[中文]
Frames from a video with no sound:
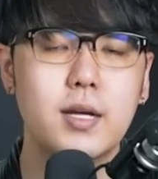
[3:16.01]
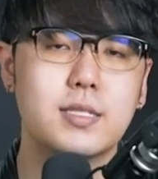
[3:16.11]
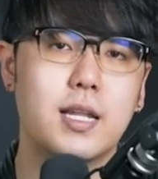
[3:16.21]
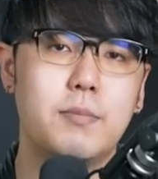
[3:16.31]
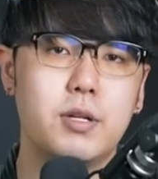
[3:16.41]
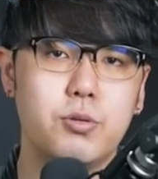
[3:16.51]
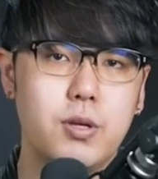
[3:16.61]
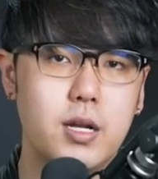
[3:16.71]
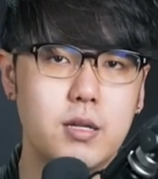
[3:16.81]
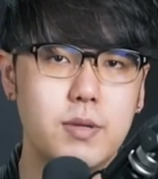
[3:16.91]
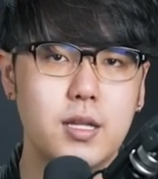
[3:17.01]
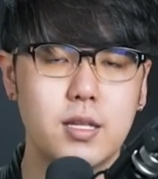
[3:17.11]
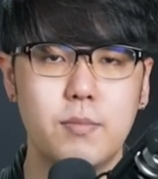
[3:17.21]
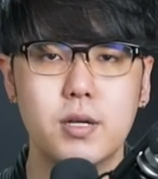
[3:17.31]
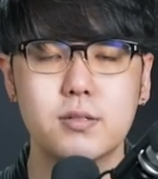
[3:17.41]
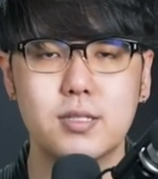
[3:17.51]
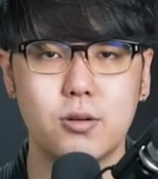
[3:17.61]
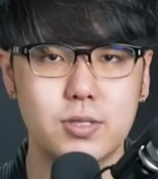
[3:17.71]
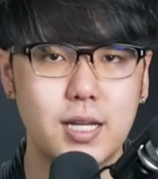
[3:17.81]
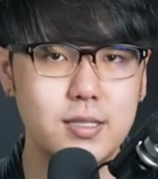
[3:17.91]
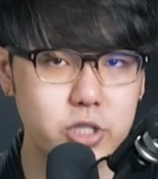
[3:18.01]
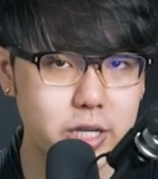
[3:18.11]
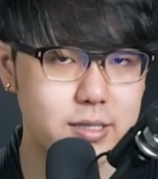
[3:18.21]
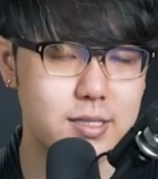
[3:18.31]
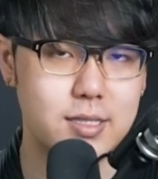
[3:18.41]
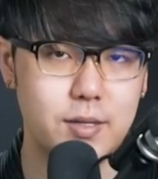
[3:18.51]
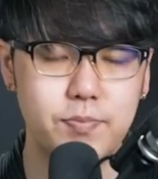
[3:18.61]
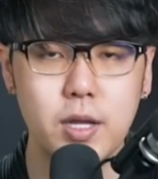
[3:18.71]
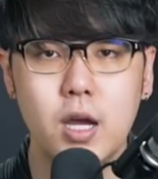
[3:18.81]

在他们的语言里面也没有“早餐”这个词。